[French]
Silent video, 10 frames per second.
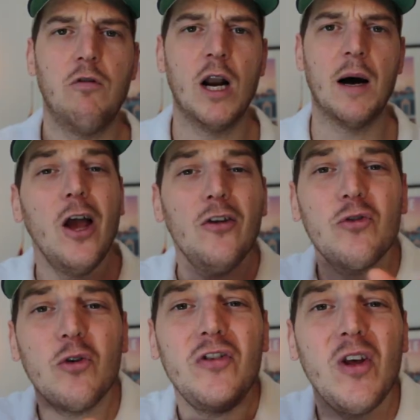Voilà.
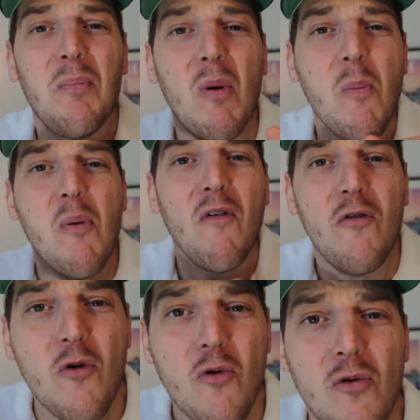Est-ce que c'est bon pour
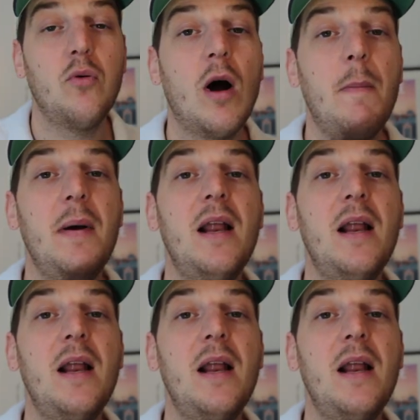vous Pour